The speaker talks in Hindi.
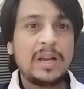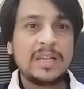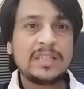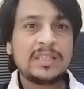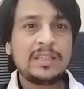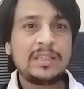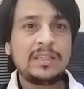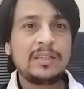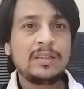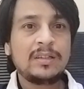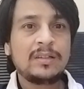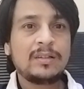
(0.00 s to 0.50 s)

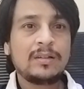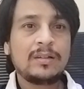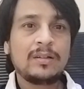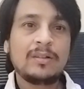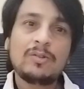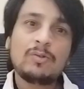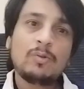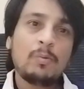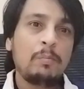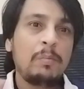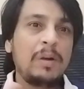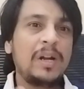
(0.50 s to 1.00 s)
वैसी
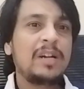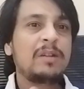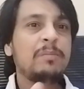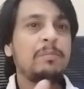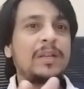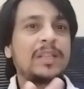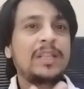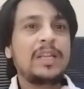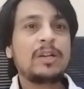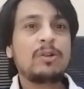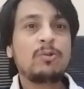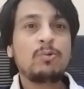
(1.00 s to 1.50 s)
तो मिनट
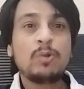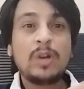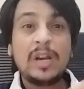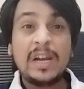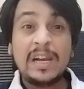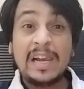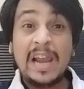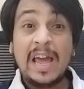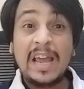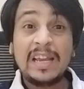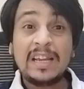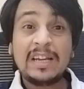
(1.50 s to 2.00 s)
में देखोगे
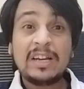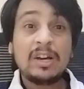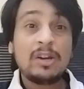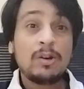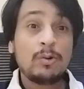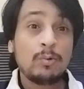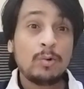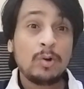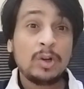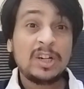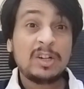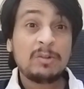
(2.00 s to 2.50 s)
लाइक
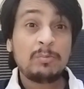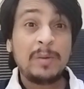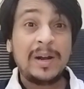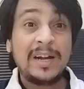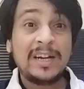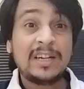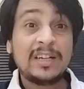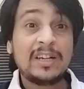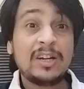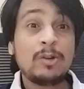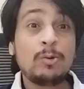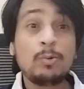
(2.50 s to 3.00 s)
करोगे
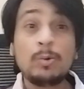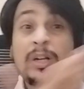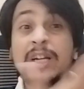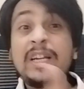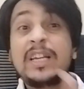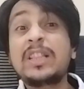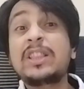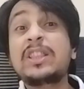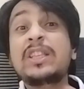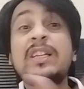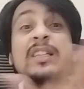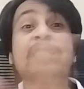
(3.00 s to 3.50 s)
कमेंट करोगे
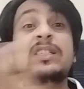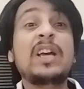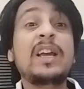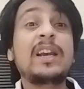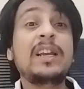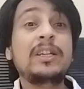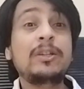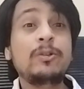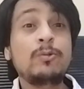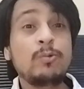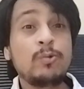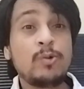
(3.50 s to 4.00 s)
कितने
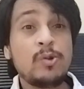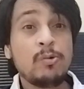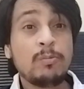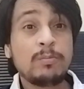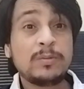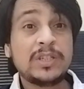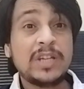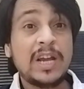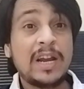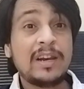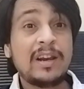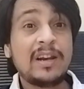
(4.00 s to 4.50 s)
सारे यूट्यूब
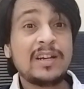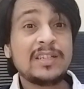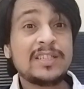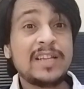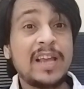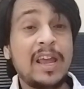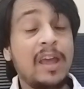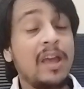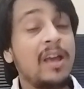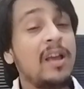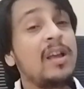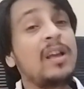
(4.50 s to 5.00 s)
चैनल्स
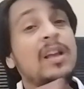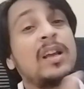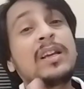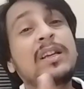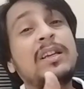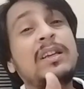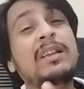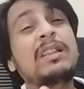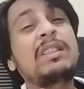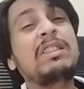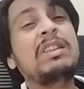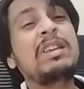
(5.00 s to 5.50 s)
हैं
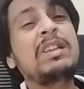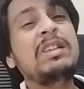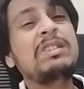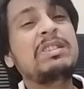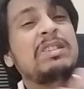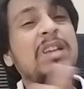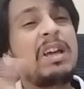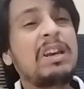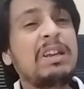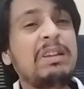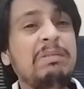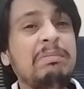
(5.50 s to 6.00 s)
कितनी
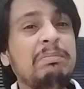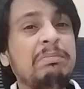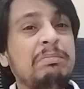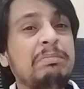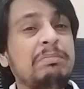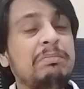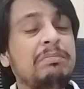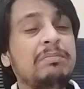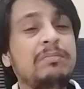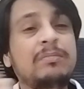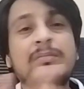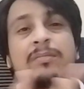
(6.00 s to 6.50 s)
सारी
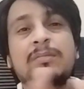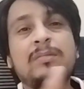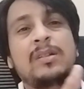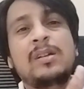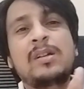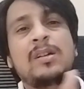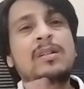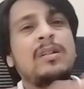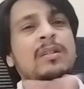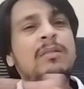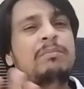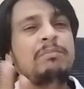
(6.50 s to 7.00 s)

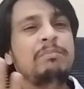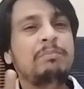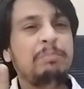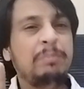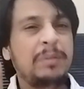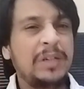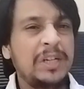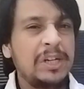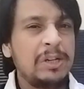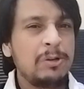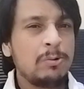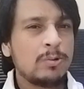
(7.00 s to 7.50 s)

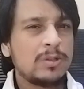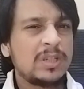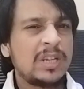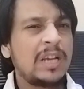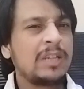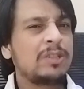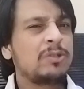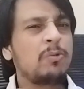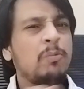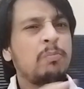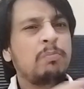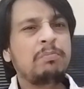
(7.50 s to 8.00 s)
वीडियोज़
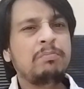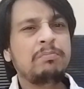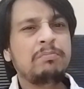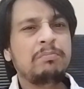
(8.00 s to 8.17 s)
हैं जो